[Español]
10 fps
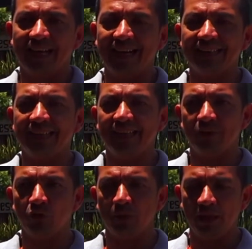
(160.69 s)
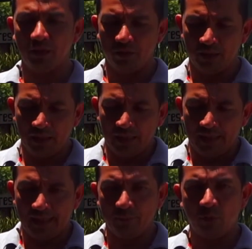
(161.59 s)
hace año y medio.
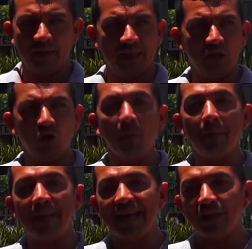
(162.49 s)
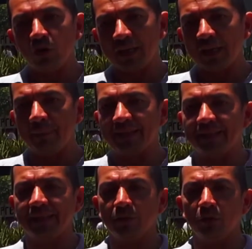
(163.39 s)
Hemos venido medio
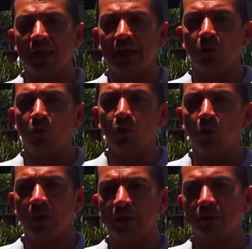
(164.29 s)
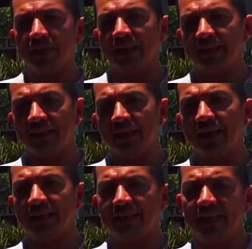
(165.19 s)
reparchando algunos huecos gracias
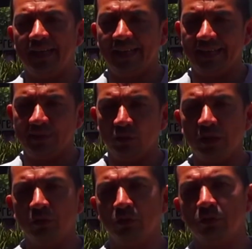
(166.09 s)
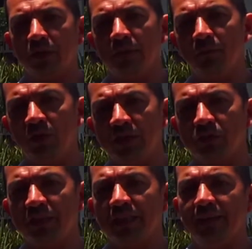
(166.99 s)
a, la gestión que nosotros hemos
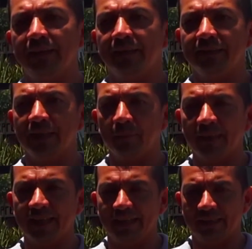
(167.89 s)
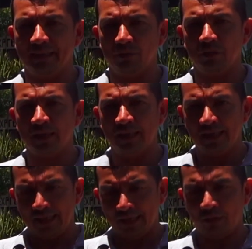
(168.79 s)
hecho a través de Encerpa, que la señora,
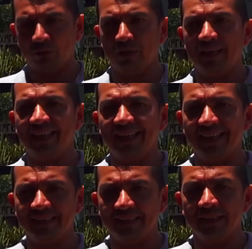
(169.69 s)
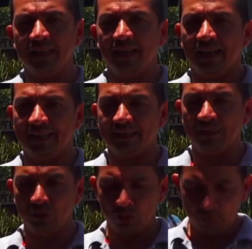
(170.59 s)
la autora Gleisa, ha
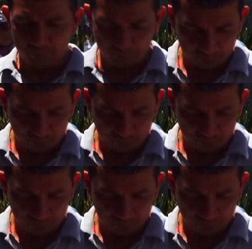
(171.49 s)
sido